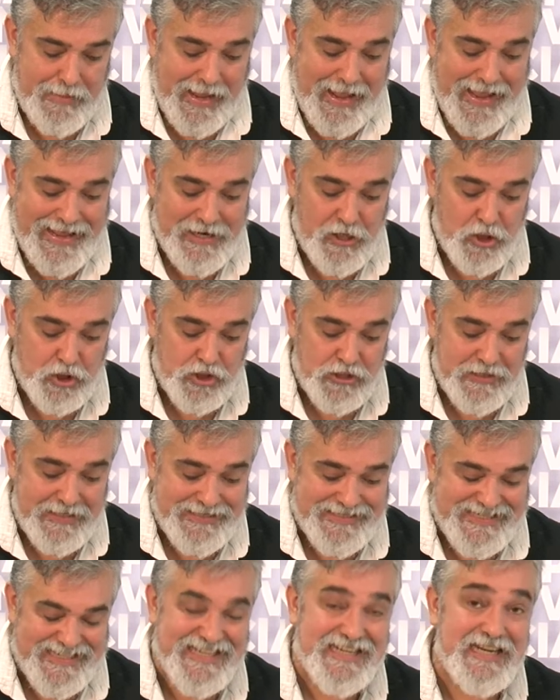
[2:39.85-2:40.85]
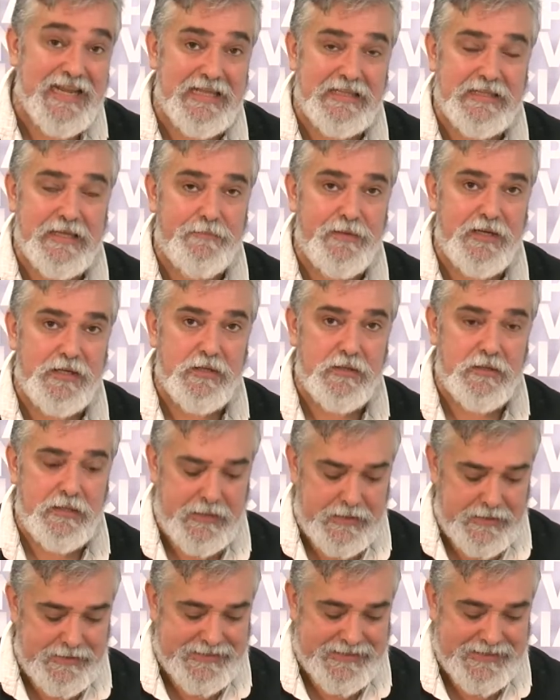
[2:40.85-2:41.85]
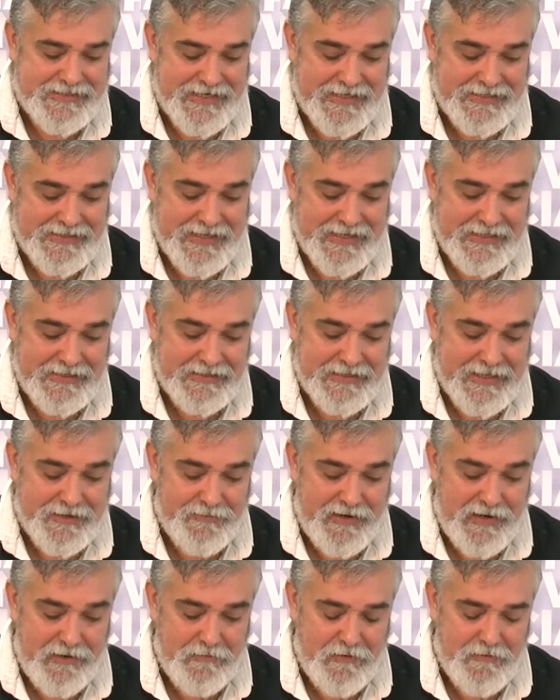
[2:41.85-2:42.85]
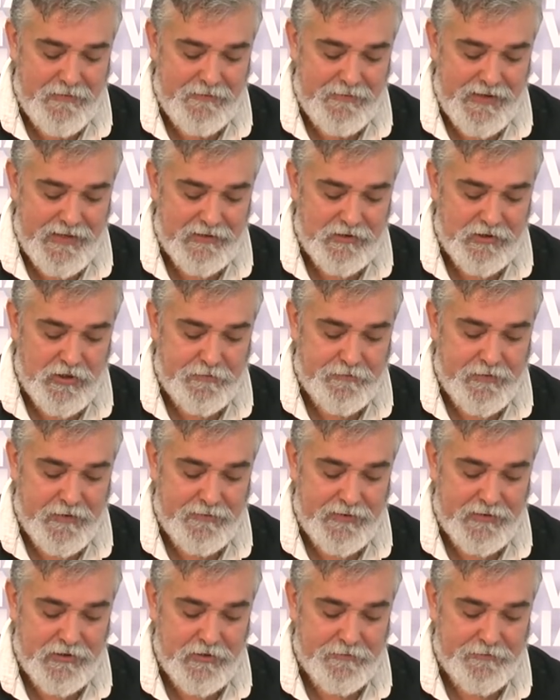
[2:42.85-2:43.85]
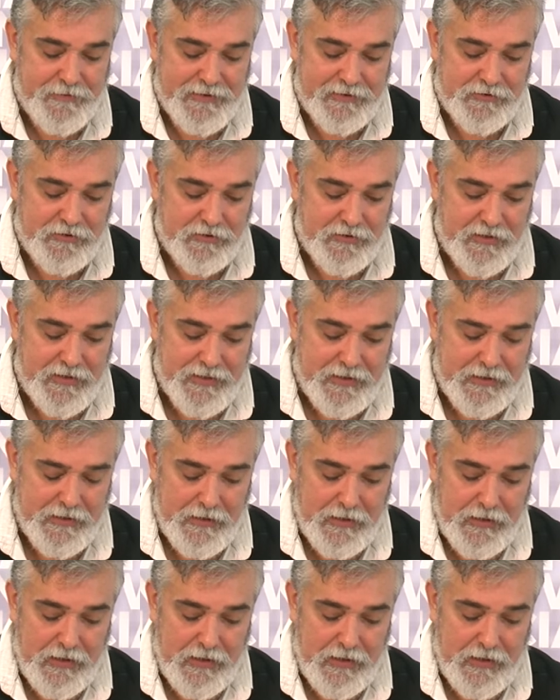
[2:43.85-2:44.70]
a los 7.070.000 movimientos previstos para estos días,